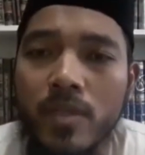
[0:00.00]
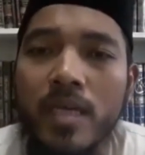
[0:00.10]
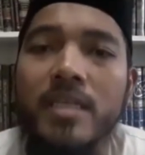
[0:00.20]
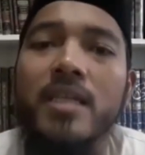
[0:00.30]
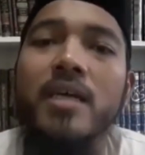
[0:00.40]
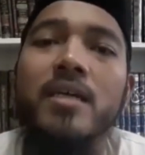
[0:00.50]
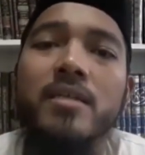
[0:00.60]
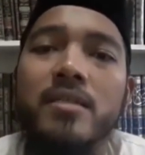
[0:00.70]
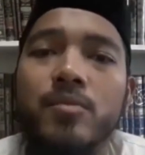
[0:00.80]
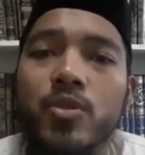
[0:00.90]
Nah, inilah
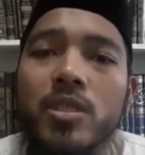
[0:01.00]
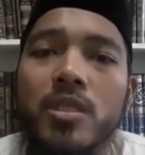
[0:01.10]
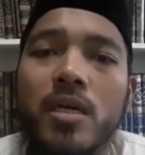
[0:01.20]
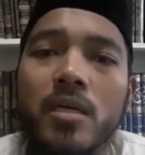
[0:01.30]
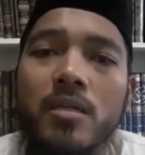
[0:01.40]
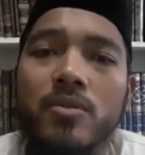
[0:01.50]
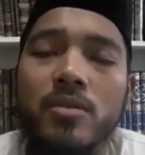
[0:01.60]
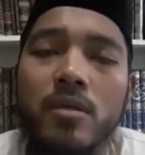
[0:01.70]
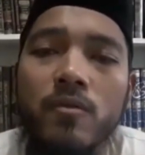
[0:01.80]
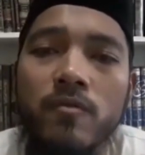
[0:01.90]
yang disebut
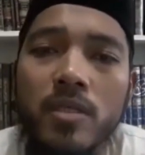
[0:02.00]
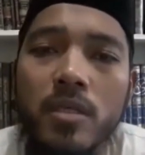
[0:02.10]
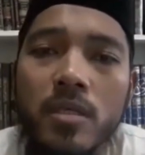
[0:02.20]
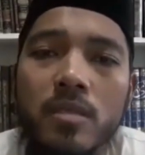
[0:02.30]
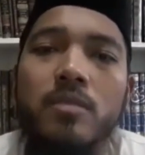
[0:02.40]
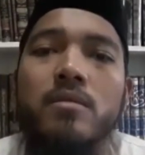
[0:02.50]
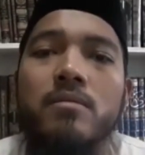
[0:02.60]
hidayatut taufiq